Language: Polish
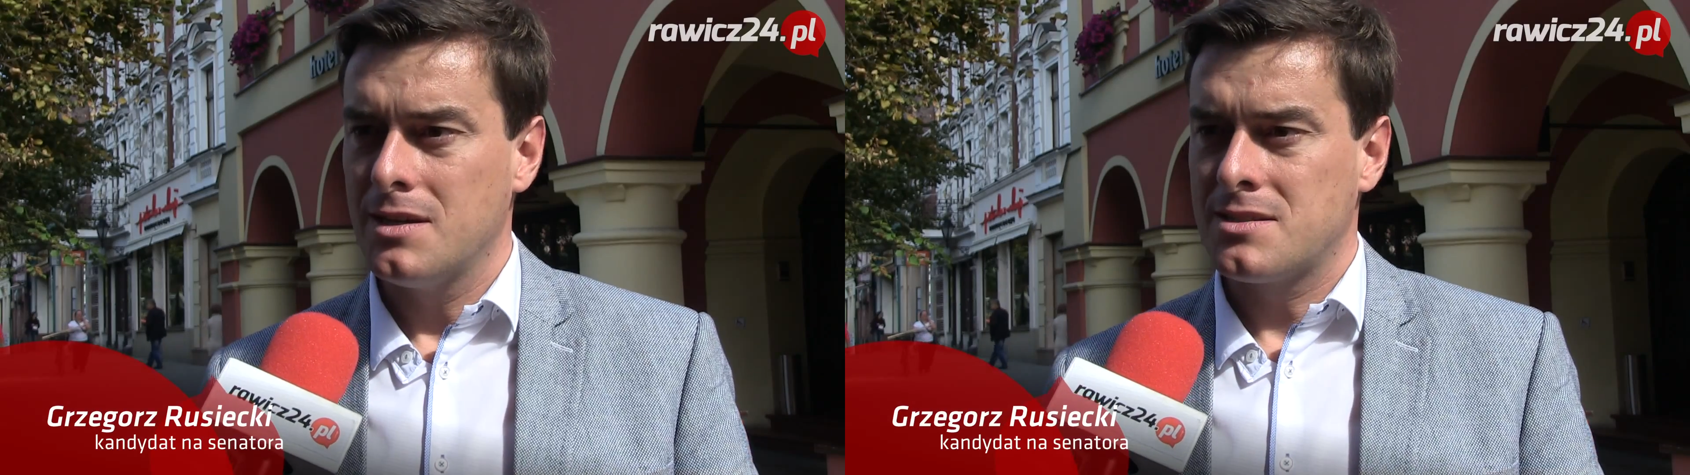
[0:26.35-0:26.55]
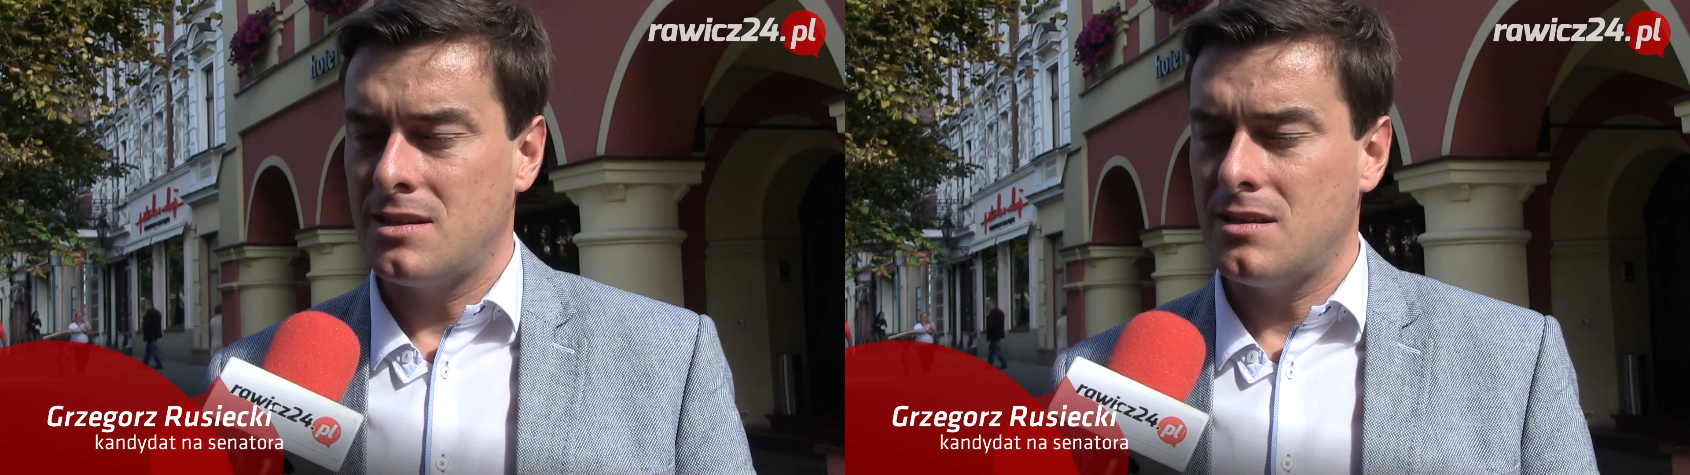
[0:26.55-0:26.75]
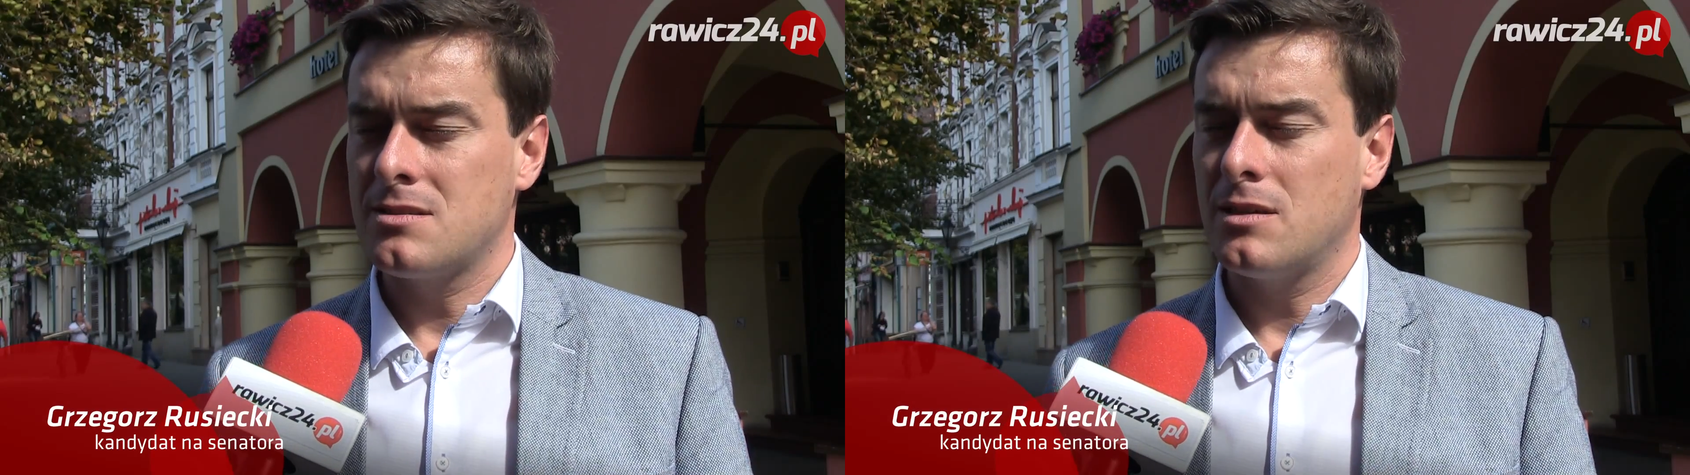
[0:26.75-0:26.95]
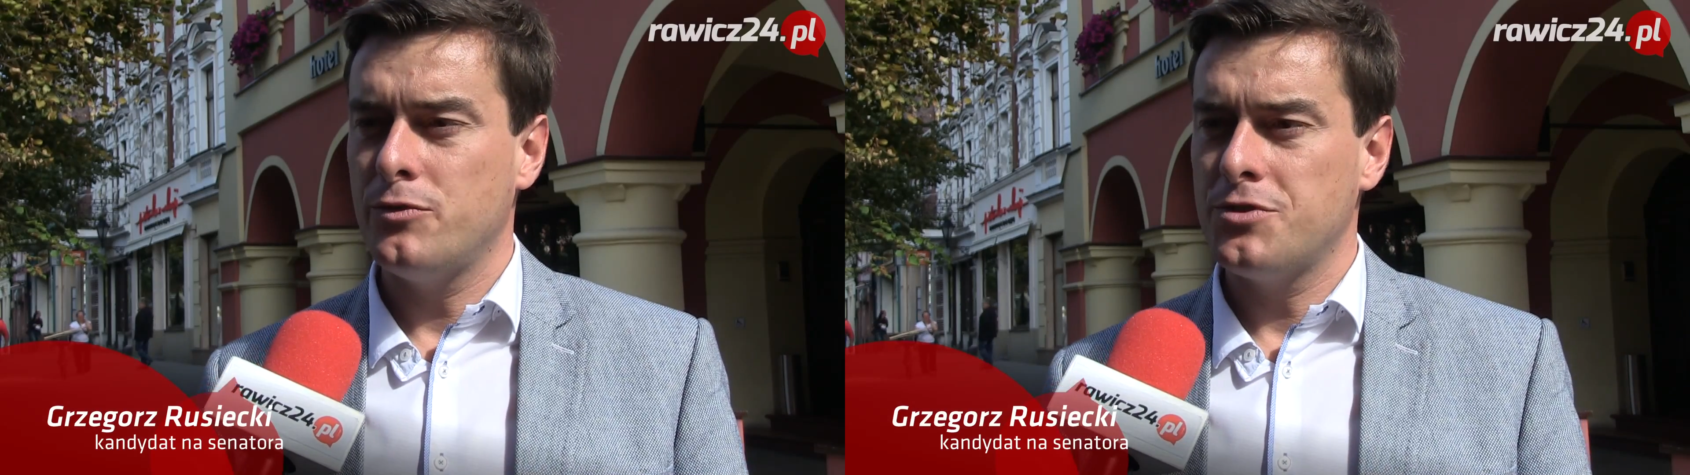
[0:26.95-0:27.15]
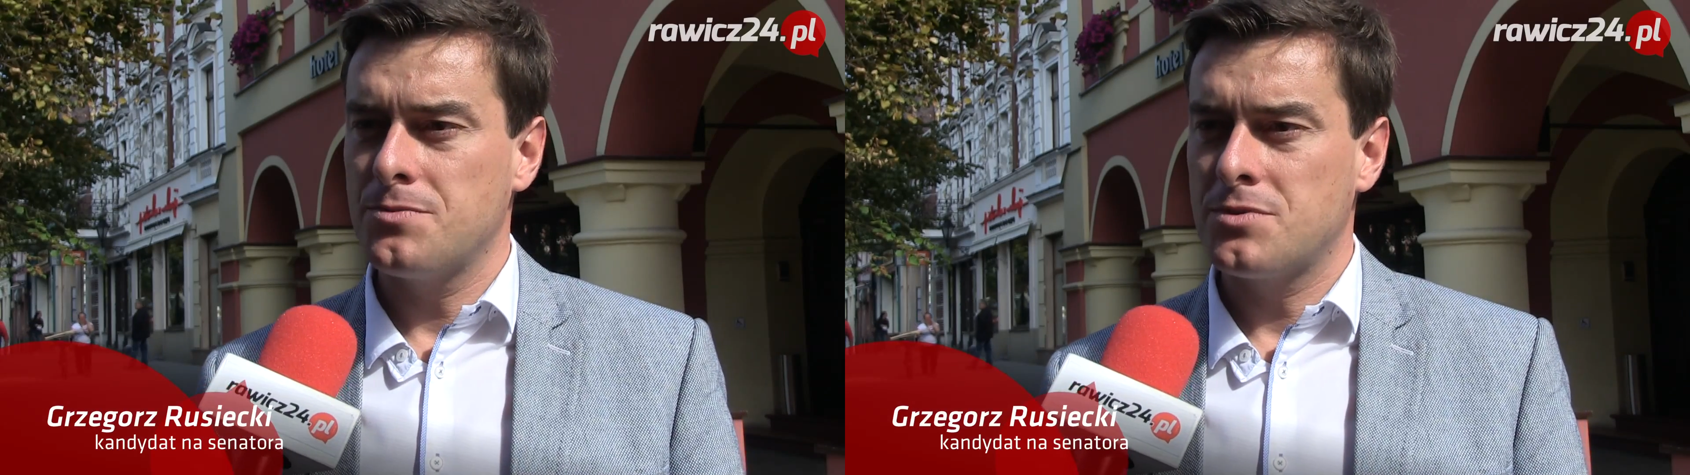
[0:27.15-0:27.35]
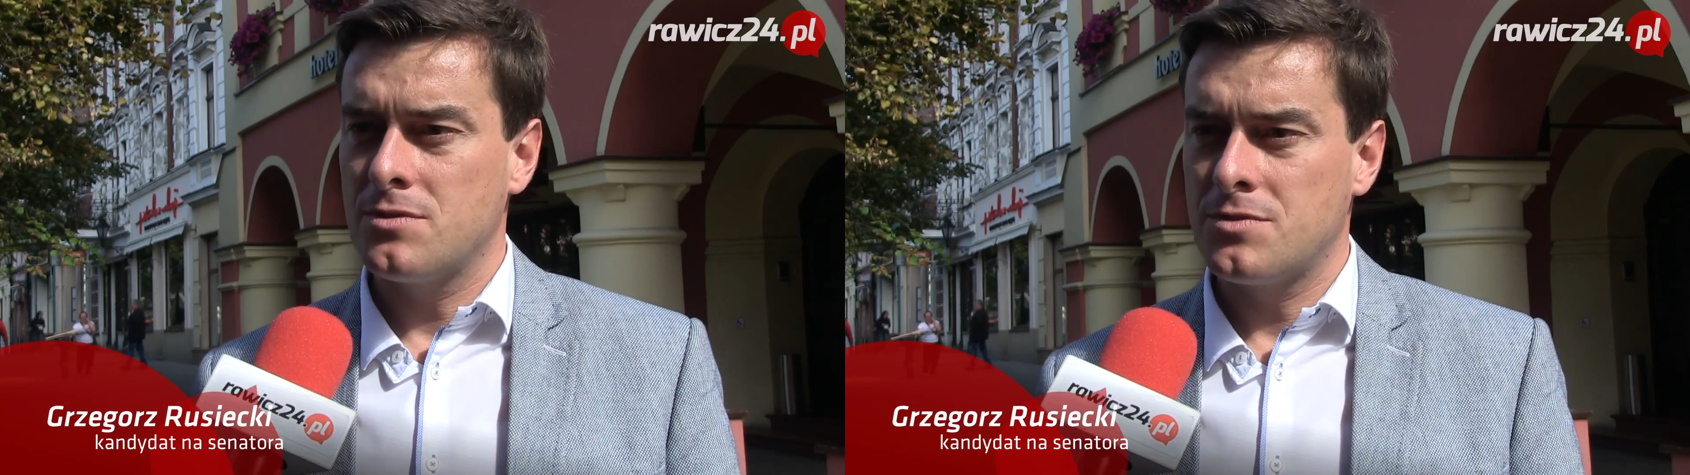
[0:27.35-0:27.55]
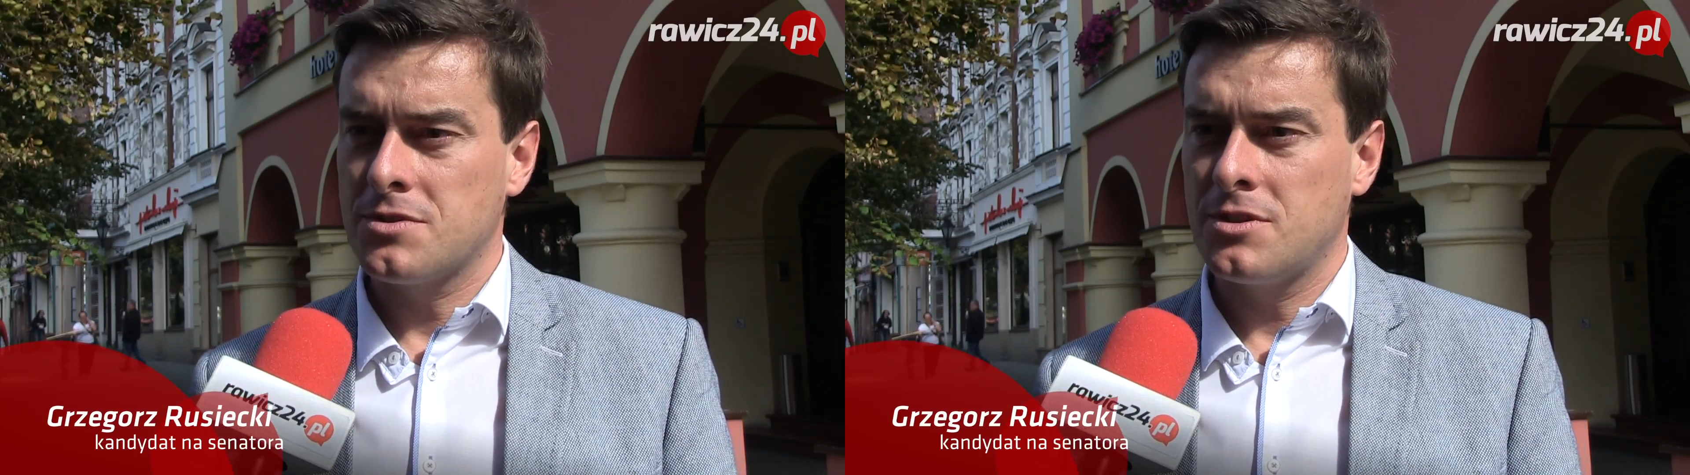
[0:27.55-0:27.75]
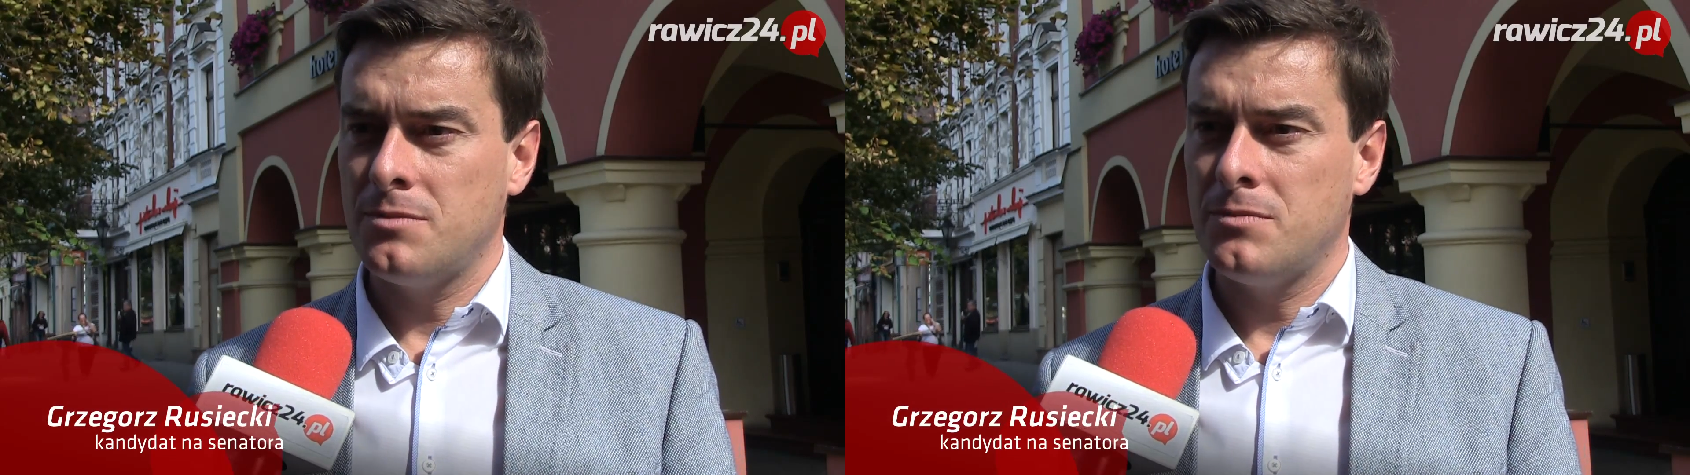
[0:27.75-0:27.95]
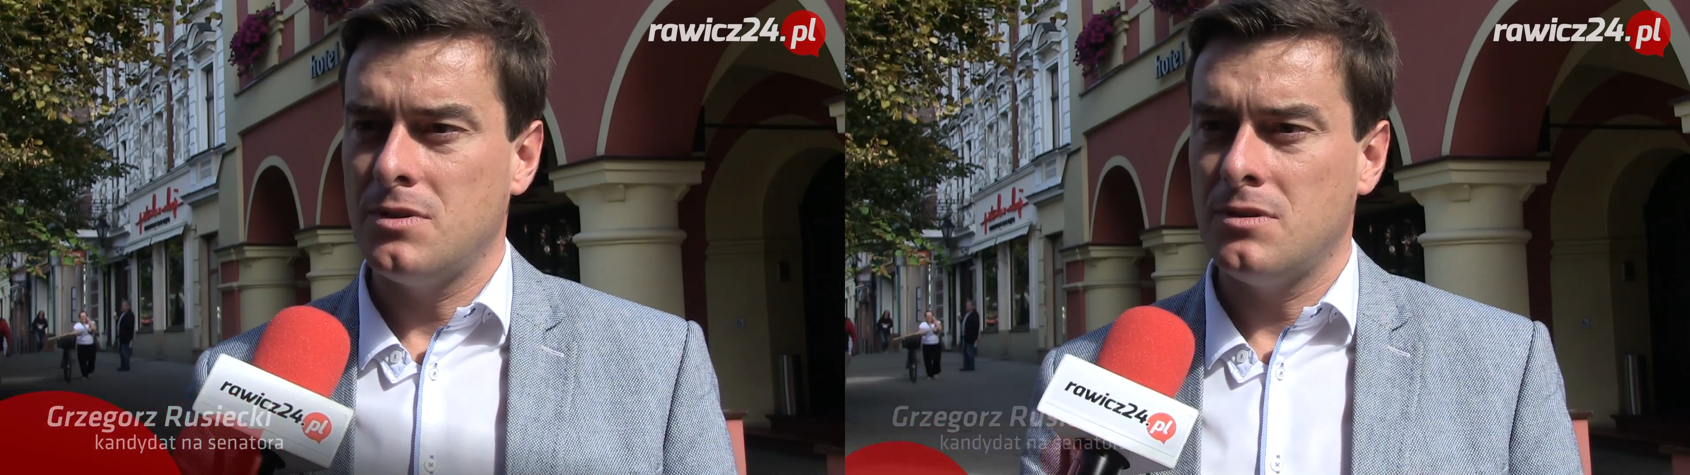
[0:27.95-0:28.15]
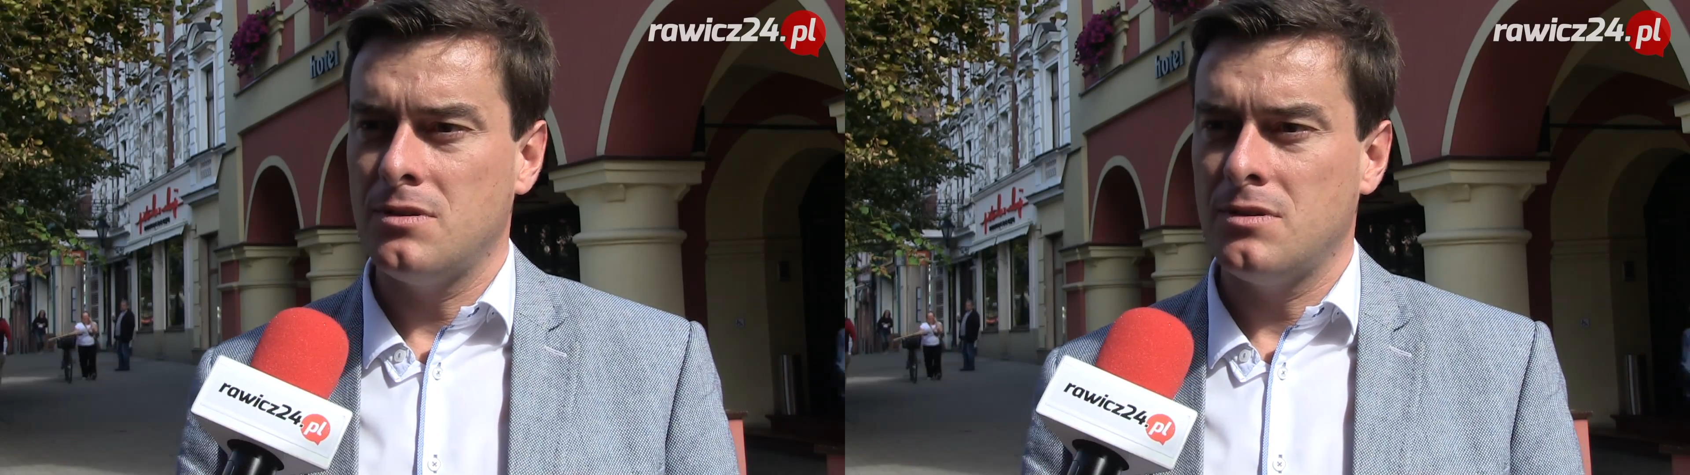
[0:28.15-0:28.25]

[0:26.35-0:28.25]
Senat zajmuje się przede wszystkim e,